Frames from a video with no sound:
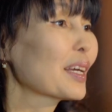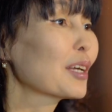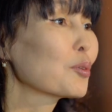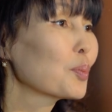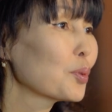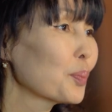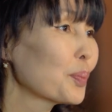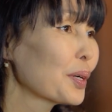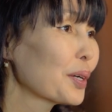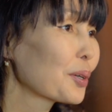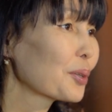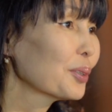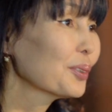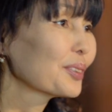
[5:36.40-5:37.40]
Я люблю
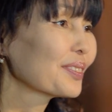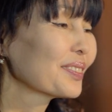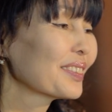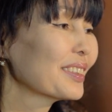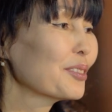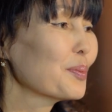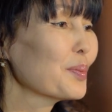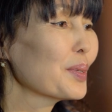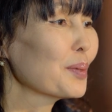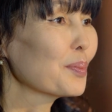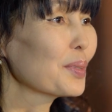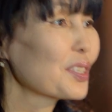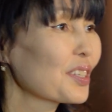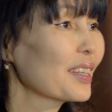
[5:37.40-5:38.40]
природу, и у меня
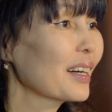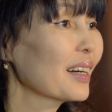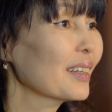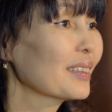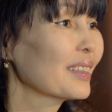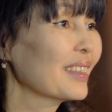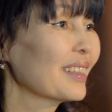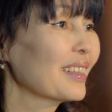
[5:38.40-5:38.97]
мечта,